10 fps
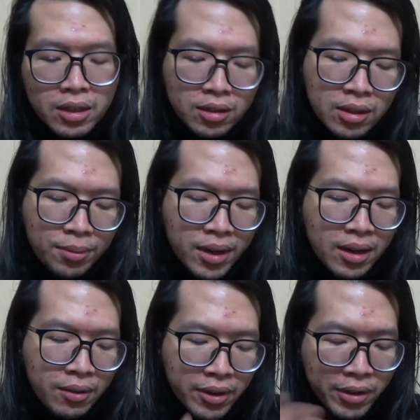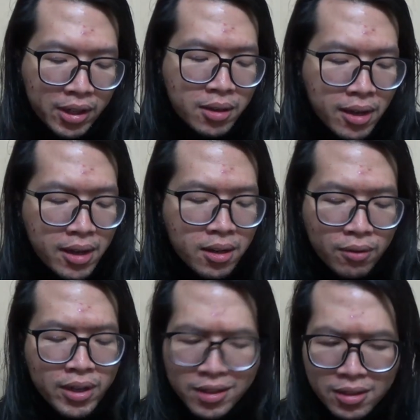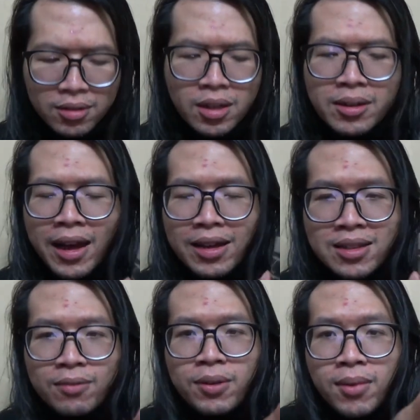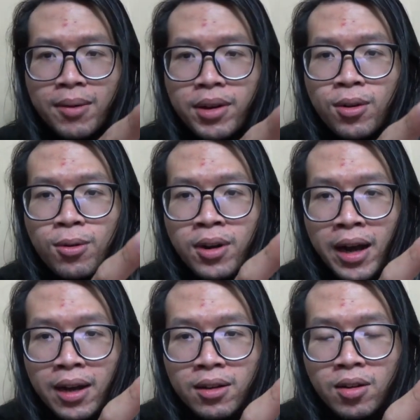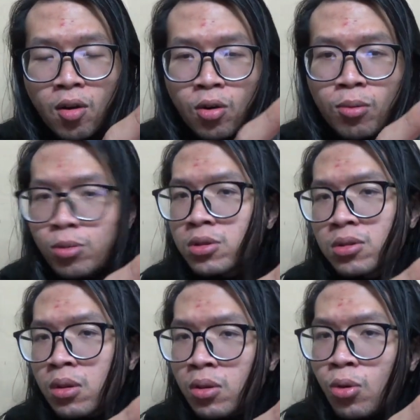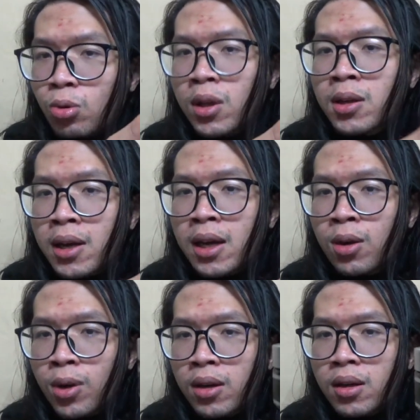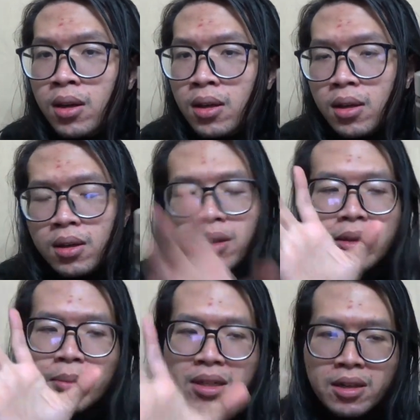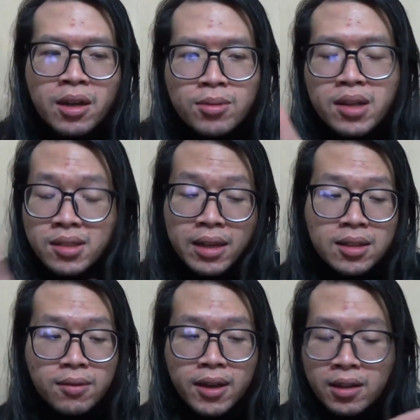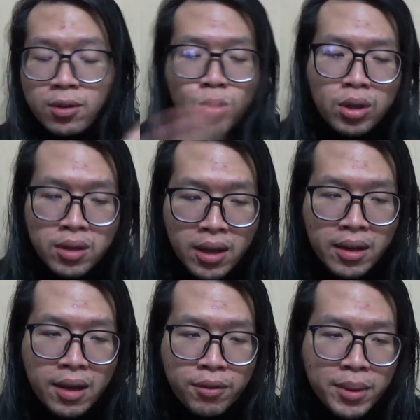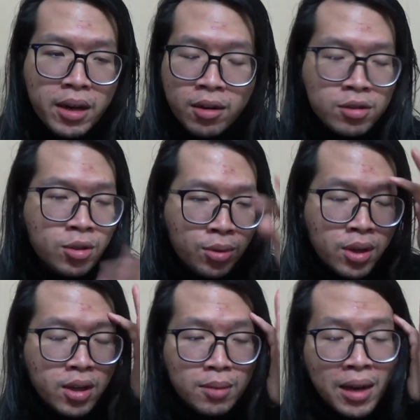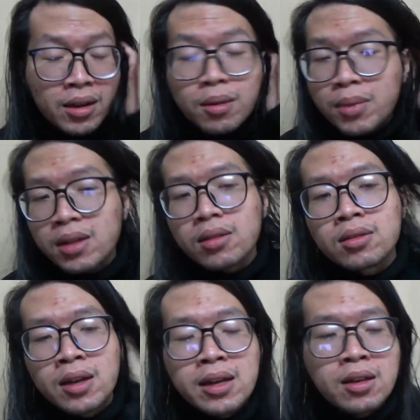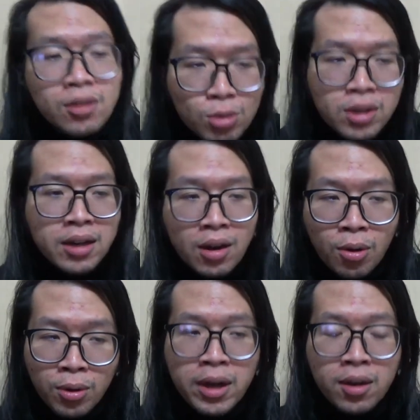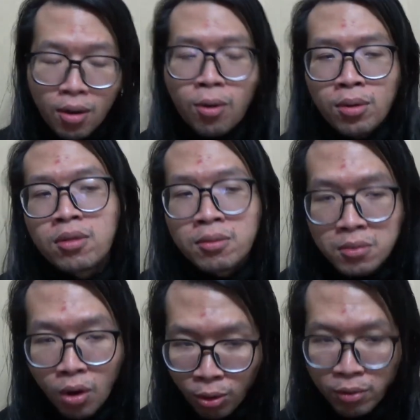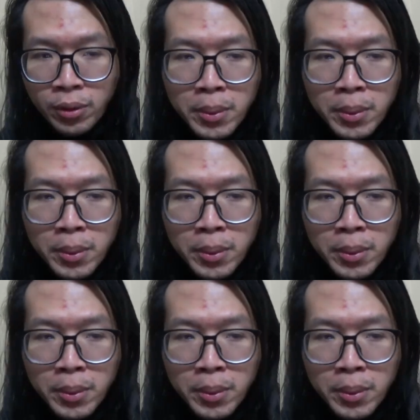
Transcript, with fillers: tiếp đến là về phần thiết kế thì nó vẫn như tất cả các sản phẩm cap khác có cùng một ngu thiết kế luôn thì mình sẽ không nhận xét gì về cái gu thiết kế này mình đã nói rồi bản thân mình thấy gu thiết kế này ok ổn ổn với